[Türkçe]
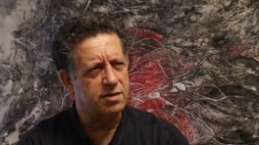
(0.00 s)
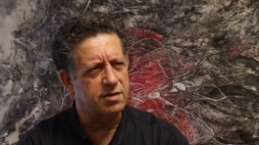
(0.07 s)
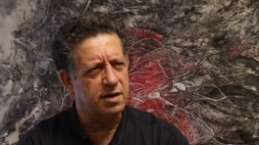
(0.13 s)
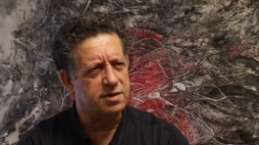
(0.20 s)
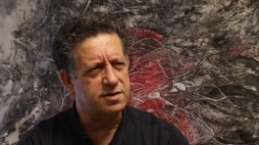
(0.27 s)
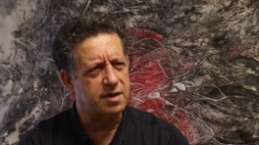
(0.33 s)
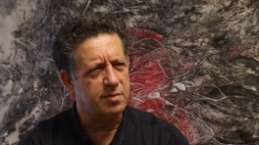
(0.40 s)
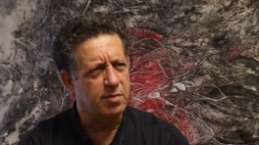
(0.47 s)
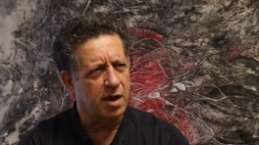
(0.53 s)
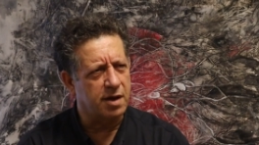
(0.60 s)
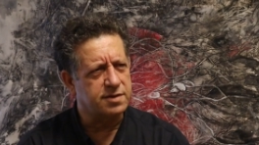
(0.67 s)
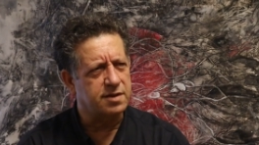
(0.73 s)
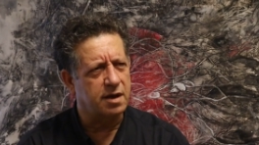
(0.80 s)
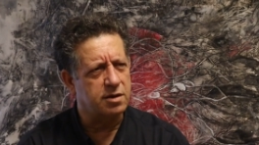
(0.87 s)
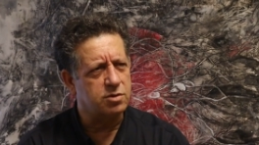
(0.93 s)
neredeyse
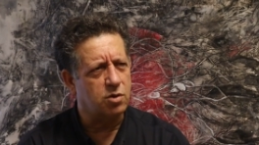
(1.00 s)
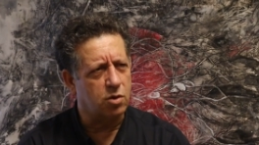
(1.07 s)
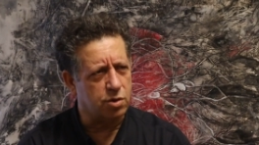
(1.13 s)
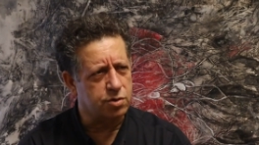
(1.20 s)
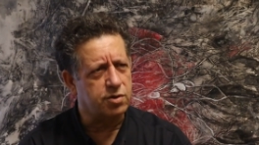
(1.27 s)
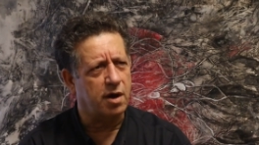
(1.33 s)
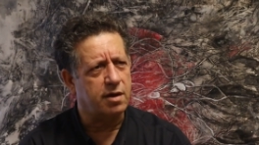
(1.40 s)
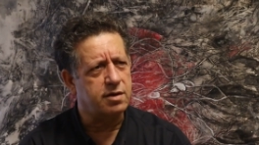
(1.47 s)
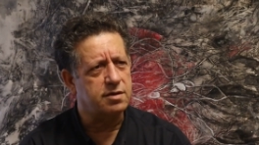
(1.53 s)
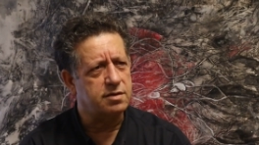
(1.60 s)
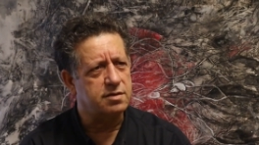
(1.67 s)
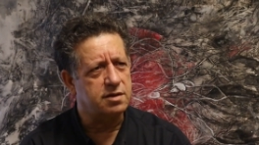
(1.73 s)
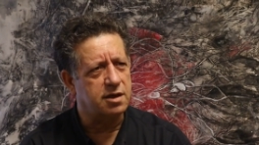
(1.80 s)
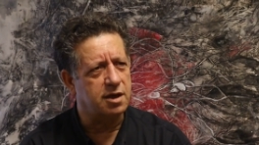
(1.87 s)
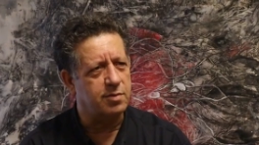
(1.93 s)
bazen ortak
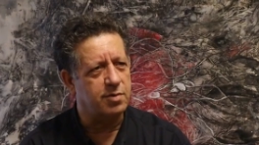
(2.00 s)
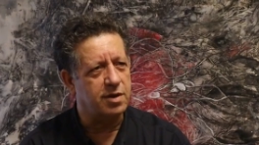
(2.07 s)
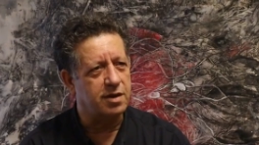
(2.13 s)
çok gibi.